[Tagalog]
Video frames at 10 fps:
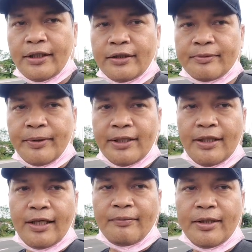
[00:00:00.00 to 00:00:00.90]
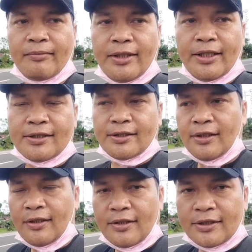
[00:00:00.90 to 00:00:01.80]
Spread love, God bless.
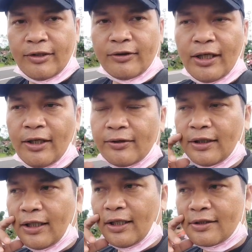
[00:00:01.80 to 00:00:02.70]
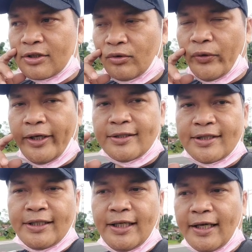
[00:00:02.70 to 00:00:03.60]
Shout out, uh, ah, Suwi and
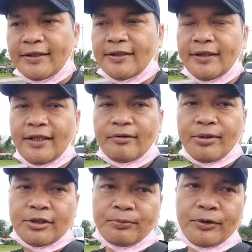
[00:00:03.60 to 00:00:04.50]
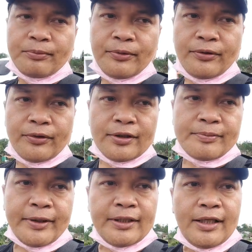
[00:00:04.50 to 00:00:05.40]
Sian. Yan, pa-support po.
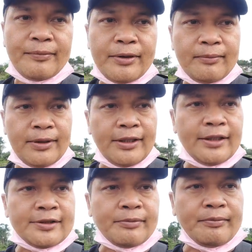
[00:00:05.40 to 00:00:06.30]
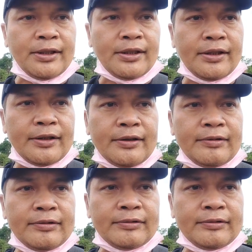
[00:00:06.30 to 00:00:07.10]
Spread love, God bless. Bye-bye.